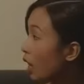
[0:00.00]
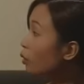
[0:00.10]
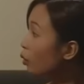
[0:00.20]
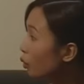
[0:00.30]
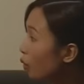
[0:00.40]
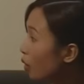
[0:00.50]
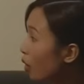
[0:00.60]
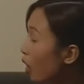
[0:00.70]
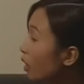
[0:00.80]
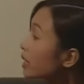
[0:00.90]
Cô hai
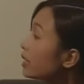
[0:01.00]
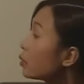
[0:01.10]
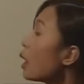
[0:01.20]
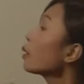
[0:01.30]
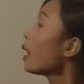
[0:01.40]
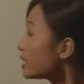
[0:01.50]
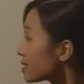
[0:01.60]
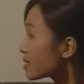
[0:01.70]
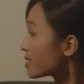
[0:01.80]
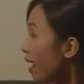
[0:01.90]
à, tôi hút thuốc mắc mới gì tới cô